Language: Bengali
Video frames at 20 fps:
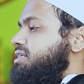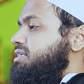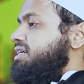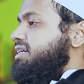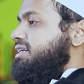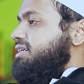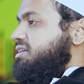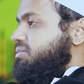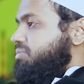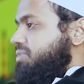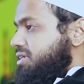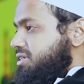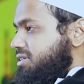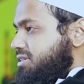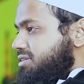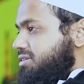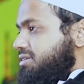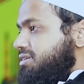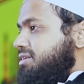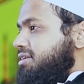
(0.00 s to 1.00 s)
হাদিস একটা
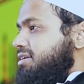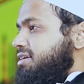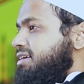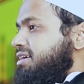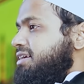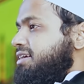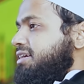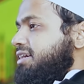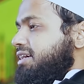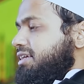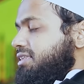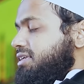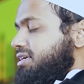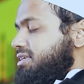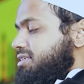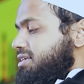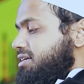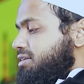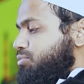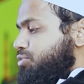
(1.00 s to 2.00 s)
পাইছে
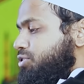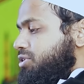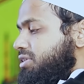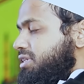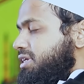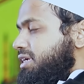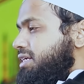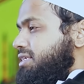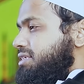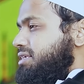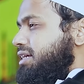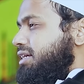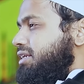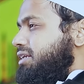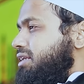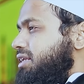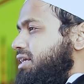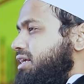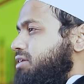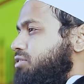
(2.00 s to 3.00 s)
হাদিসের মধ্যে আছে
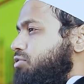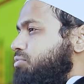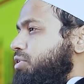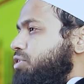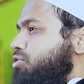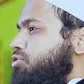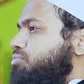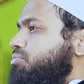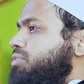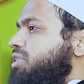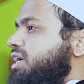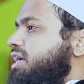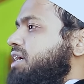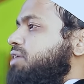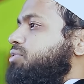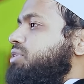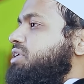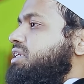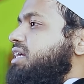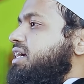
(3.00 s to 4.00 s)
আল্লাহর নবী ঘুম থেকে
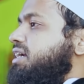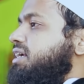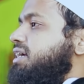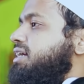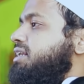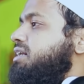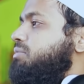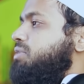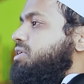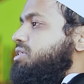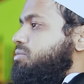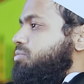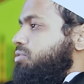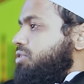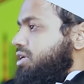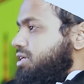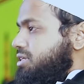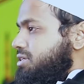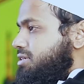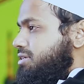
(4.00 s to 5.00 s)
উইঠা গিয়া নামাজ
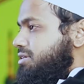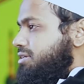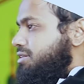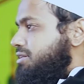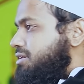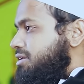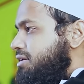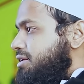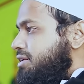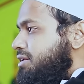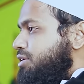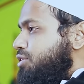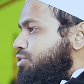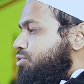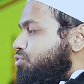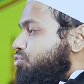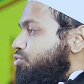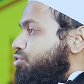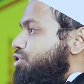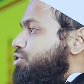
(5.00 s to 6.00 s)
পড়াইছে
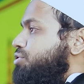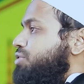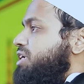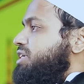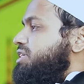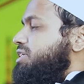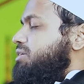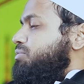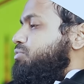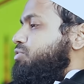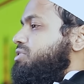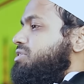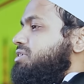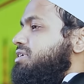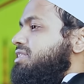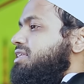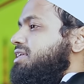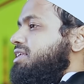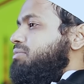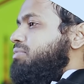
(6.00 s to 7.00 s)
উনি ওয়াইশা
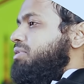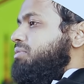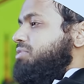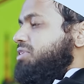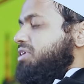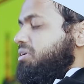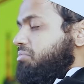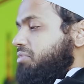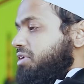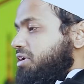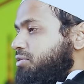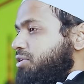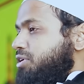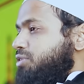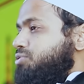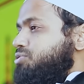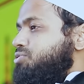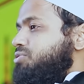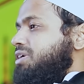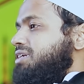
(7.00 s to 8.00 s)
মসজিদের ইমাম সাহেবরে কয়
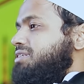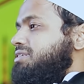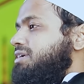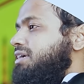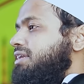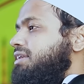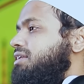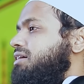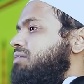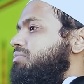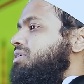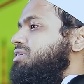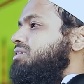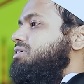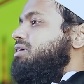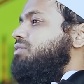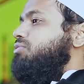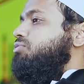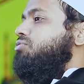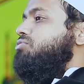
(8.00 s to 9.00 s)
হুজুর আজকের
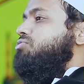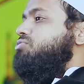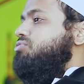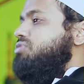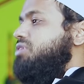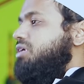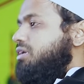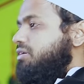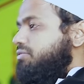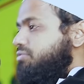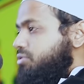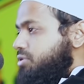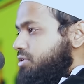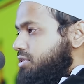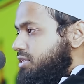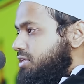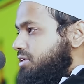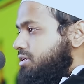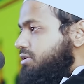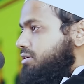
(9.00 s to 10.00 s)
নামাজটা অজু ছাড়া
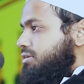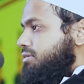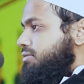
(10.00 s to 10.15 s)
পড়ছি